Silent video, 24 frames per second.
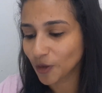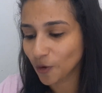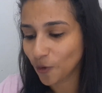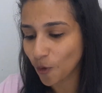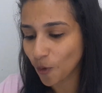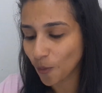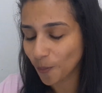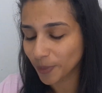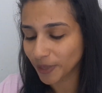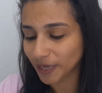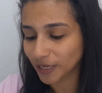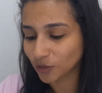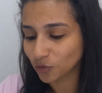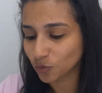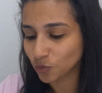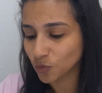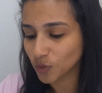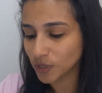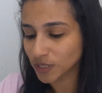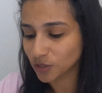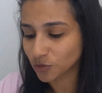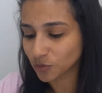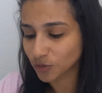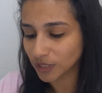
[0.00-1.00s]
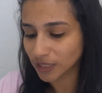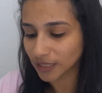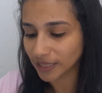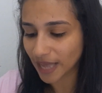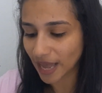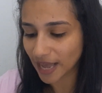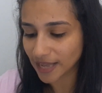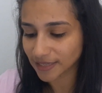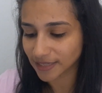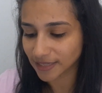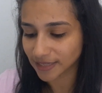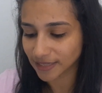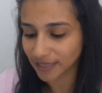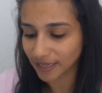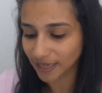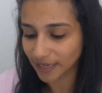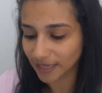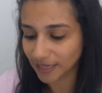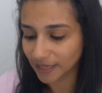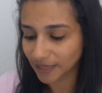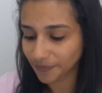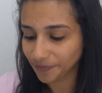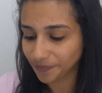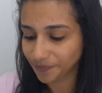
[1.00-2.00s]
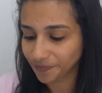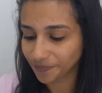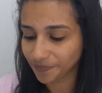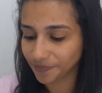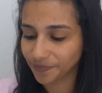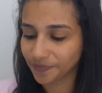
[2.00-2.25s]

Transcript: Eu comprei duas unidades dele.